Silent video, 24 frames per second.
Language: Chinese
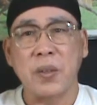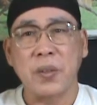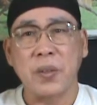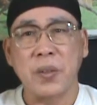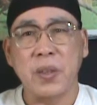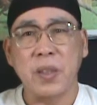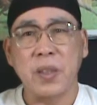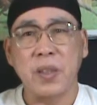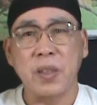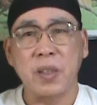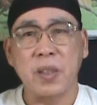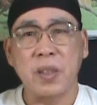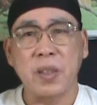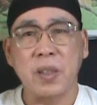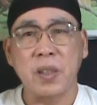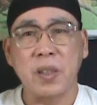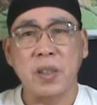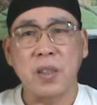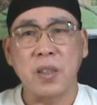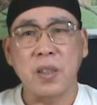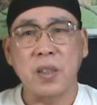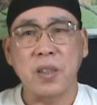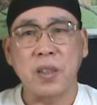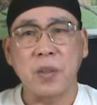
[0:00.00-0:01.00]
有的人
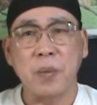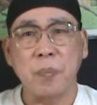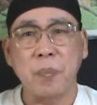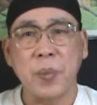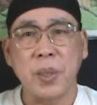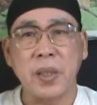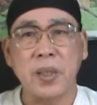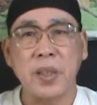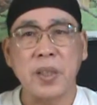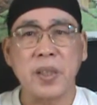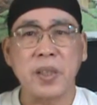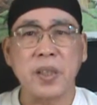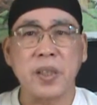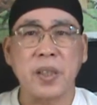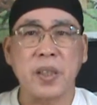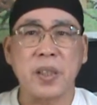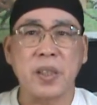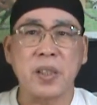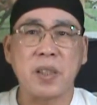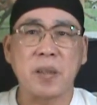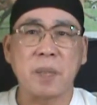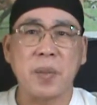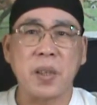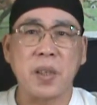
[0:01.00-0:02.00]
是被那
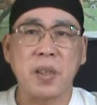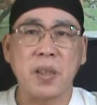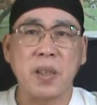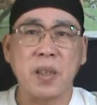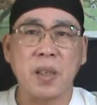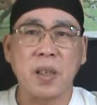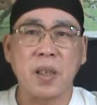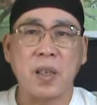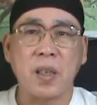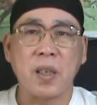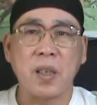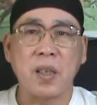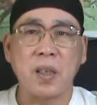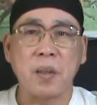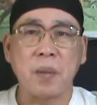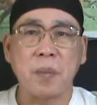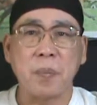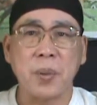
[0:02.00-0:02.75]
些什么呃